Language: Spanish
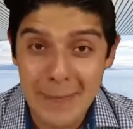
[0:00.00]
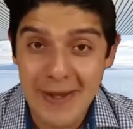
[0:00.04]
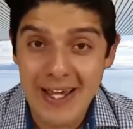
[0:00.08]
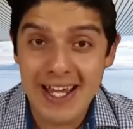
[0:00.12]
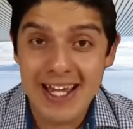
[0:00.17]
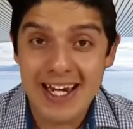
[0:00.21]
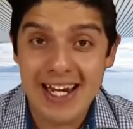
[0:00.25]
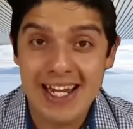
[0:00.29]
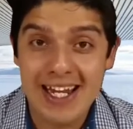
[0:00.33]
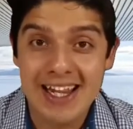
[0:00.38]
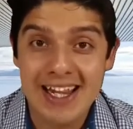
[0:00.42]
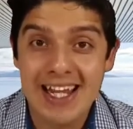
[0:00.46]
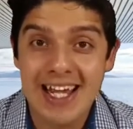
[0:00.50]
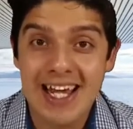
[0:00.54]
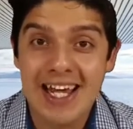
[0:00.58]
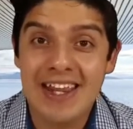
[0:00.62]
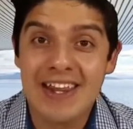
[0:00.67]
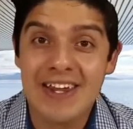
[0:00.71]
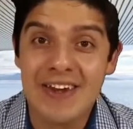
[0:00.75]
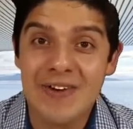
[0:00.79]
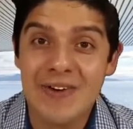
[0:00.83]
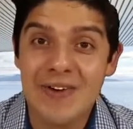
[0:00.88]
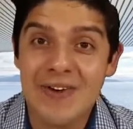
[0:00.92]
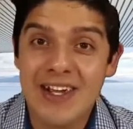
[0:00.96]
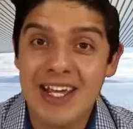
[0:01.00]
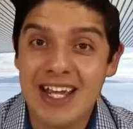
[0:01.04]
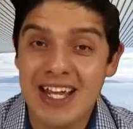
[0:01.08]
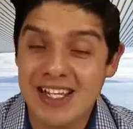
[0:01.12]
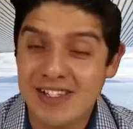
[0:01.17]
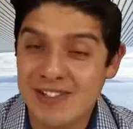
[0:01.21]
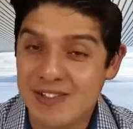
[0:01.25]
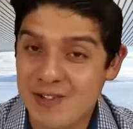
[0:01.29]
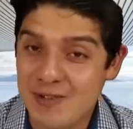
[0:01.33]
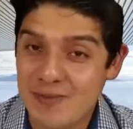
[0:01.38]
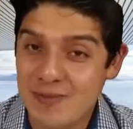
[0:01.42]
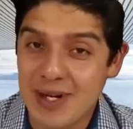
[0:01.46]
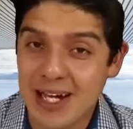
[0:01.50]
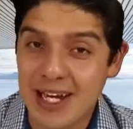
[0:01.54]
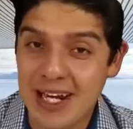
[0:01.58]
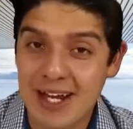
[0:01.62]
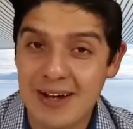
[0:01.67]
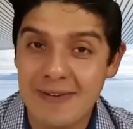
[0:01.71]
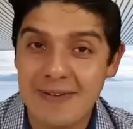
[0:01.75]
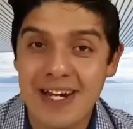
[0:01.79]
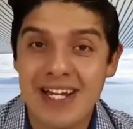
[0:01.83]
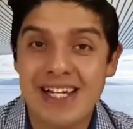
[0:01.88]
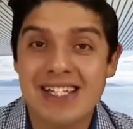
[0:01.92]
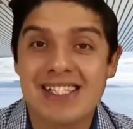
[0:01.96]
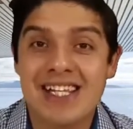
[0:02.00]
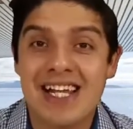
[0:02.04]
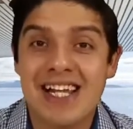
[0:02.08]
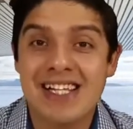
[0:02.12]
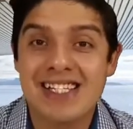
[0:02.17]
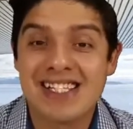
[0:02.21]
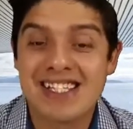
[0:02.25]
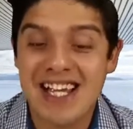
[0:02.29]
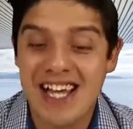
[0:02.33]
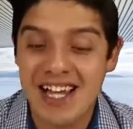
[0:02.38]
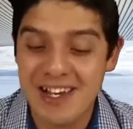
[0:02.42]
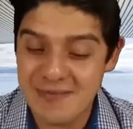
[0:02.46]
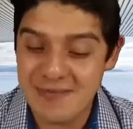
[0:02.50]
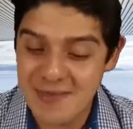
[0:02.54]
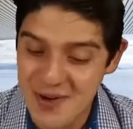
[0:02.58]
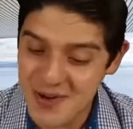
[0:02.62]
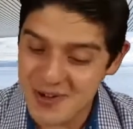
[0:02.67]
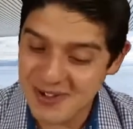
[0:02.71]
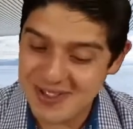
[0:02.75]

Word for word: ver el día de hoy en su palabra está el Salmo